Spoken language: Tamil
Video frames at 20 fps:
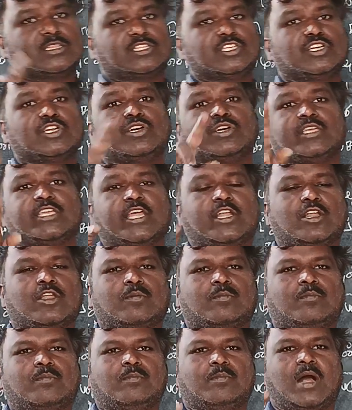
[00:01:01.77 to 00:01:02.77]
திரு
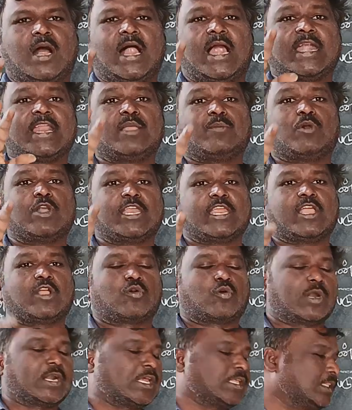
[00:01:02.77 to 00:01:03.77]
என்னும் அடைமொழியை
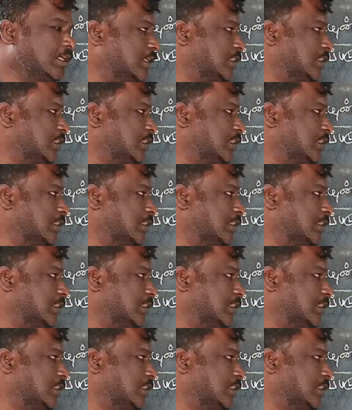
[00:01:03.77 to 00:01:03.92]
கொண்டது